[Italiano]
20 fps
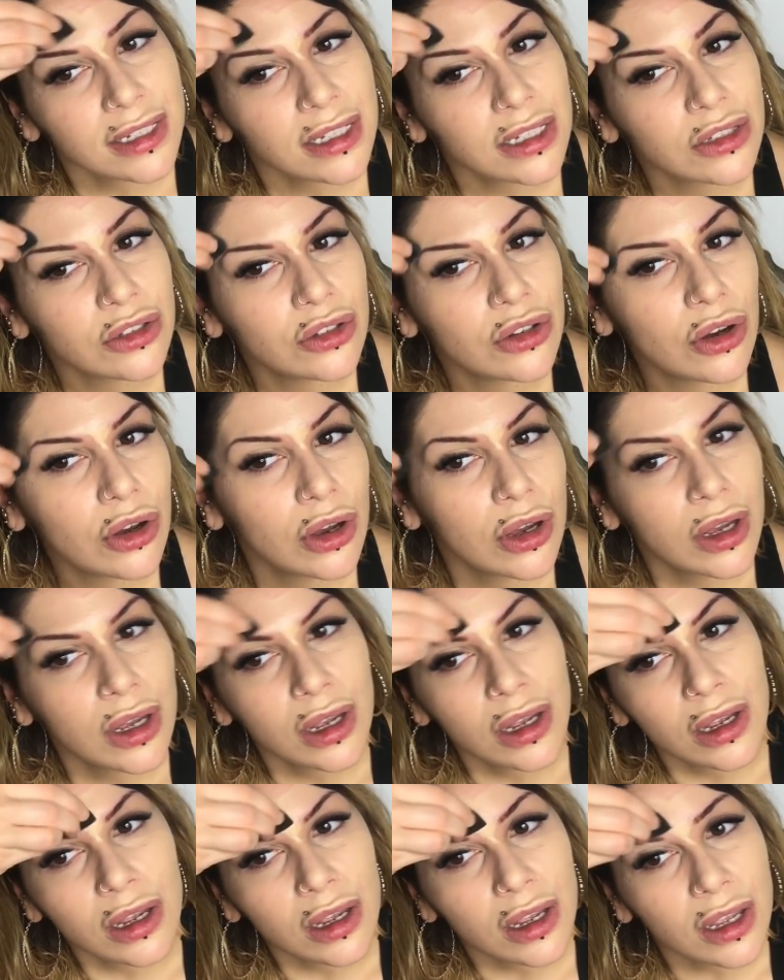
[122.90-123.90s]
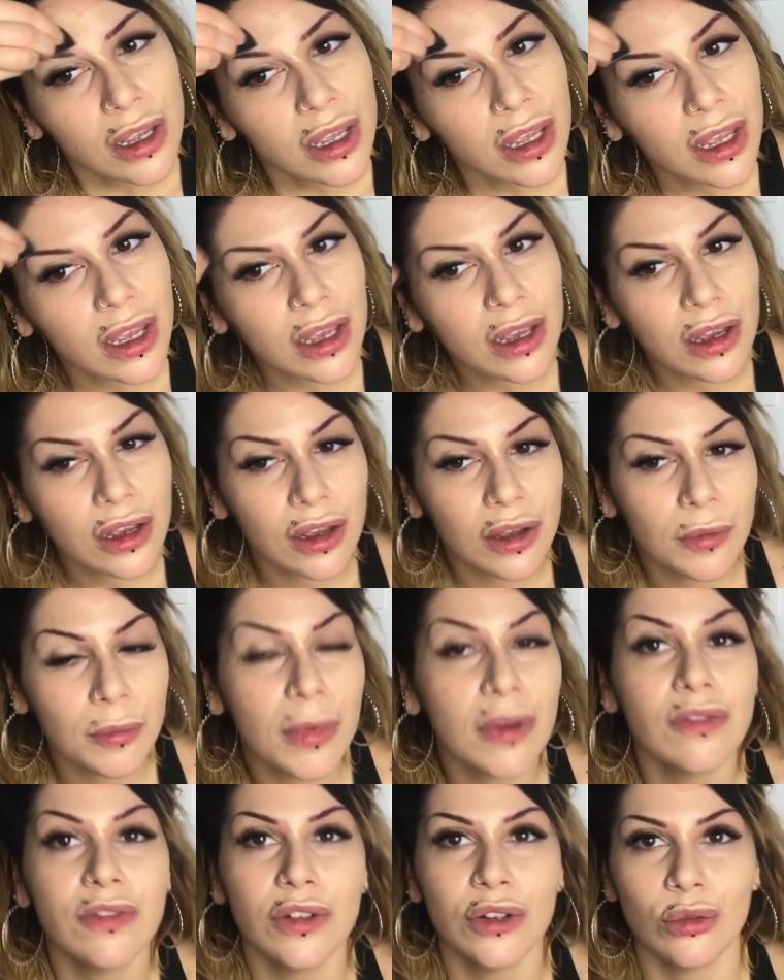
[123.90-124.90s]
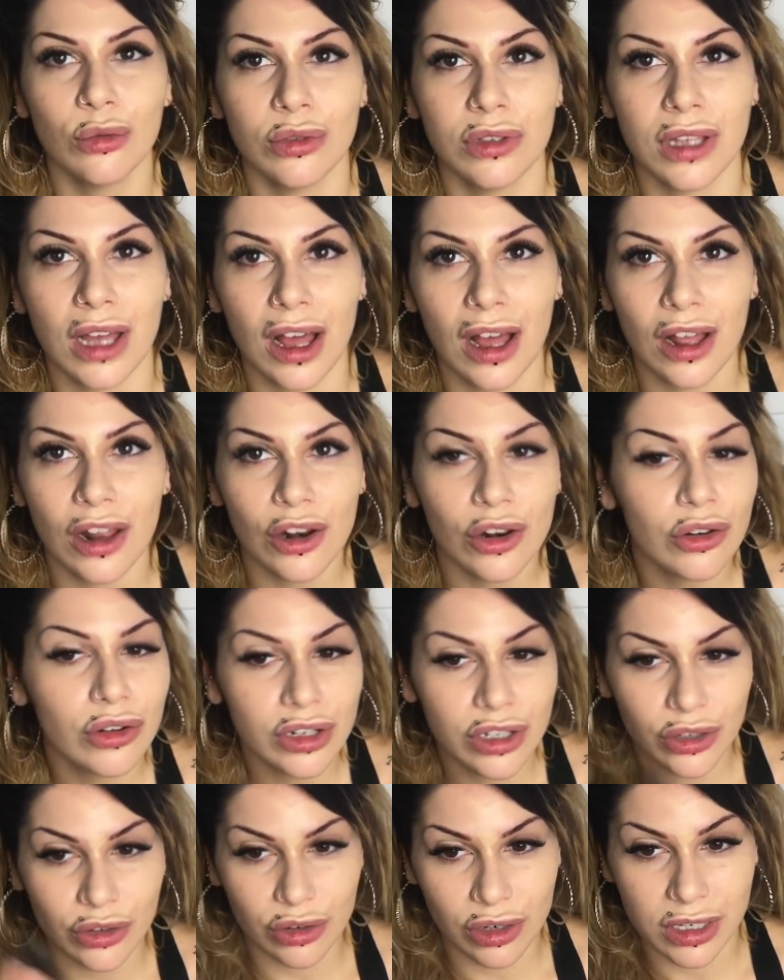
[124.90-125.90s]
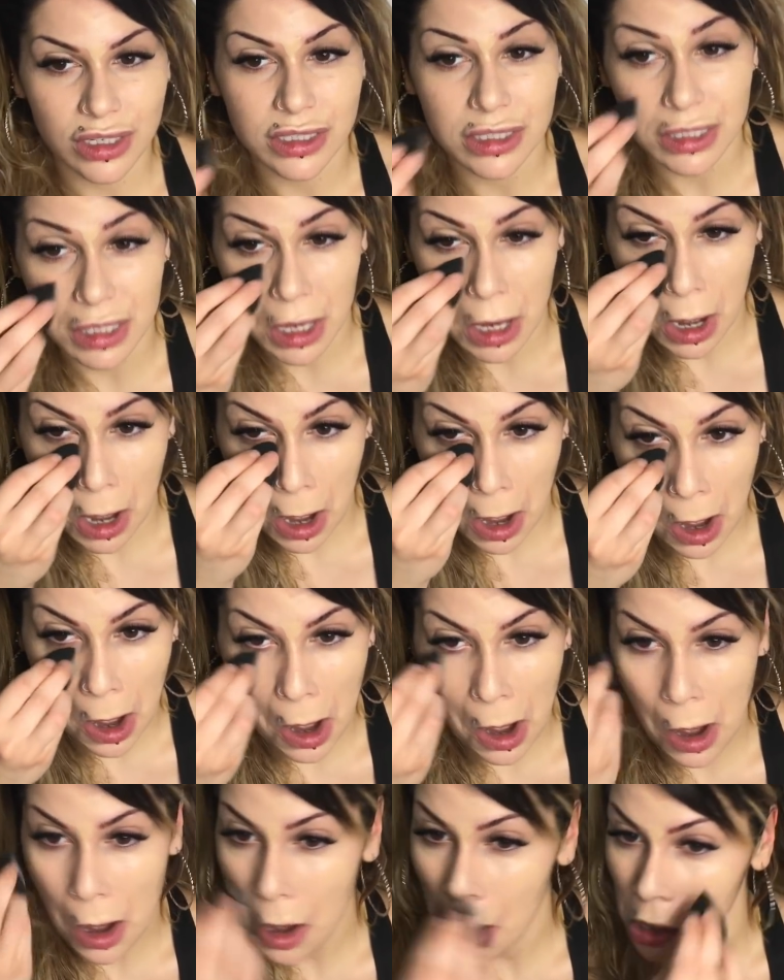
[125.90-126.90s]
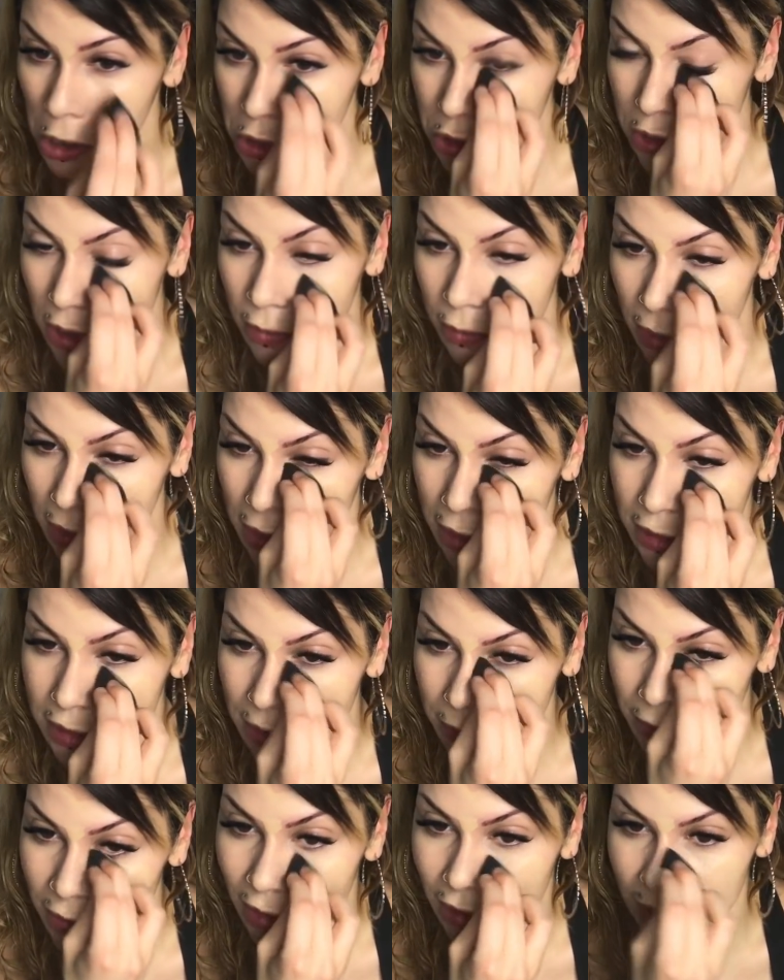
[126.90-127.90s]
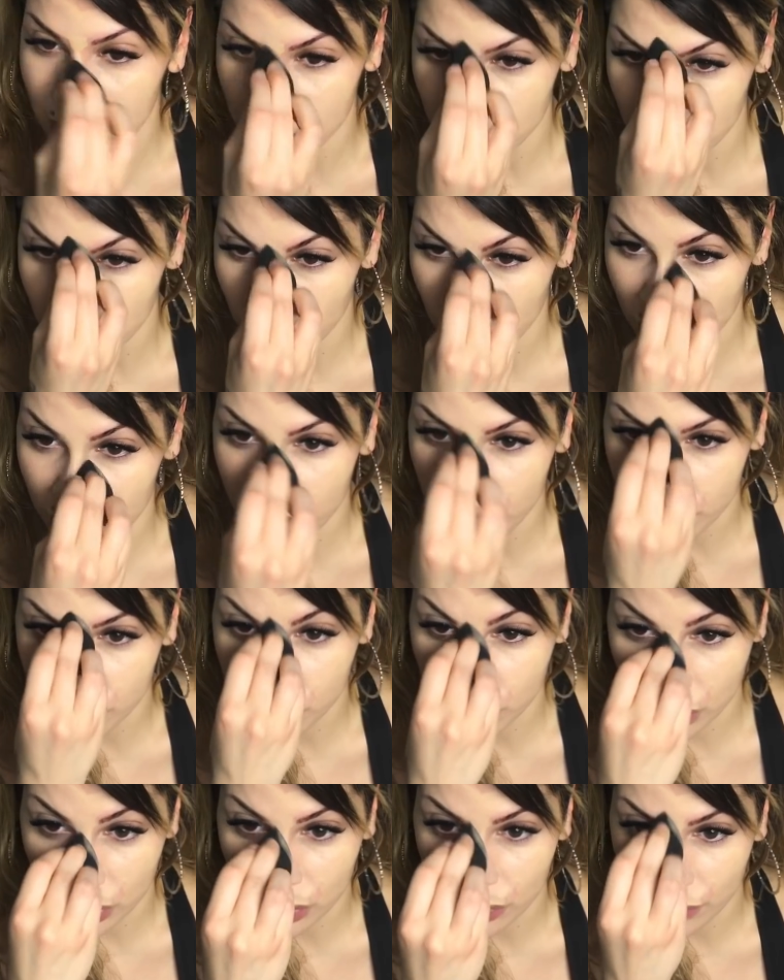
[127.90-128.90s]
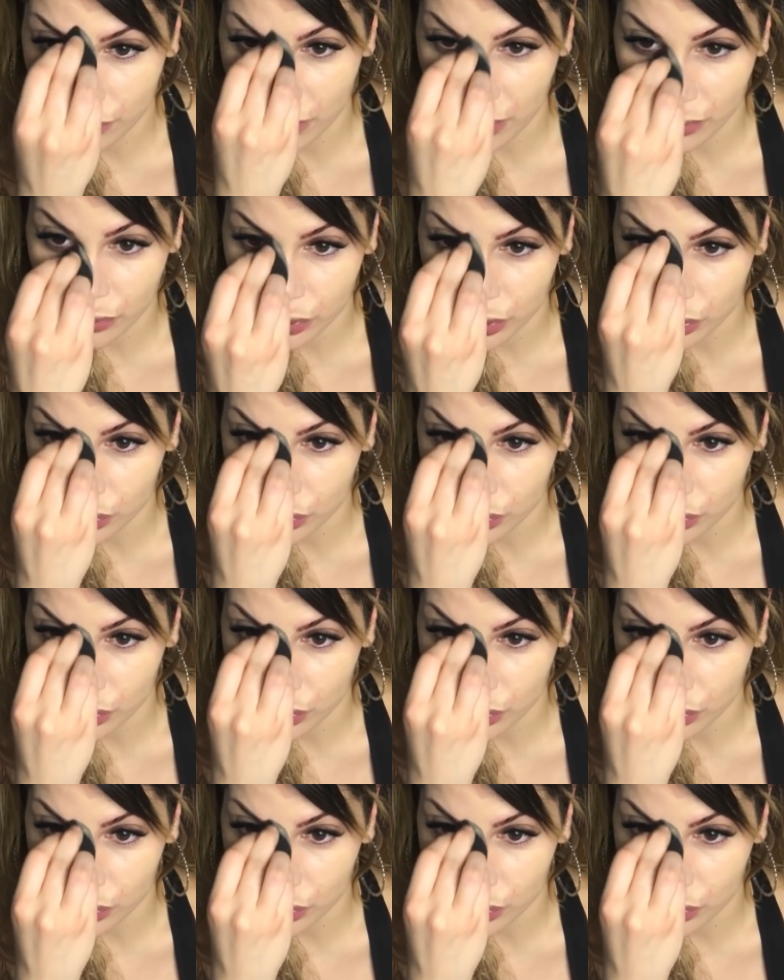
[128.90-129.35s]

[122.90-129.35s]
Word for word: dito e mi è venuta l'onicolisi. Cioè, magari sapevate che c'avevo l'infezione e non vi avevo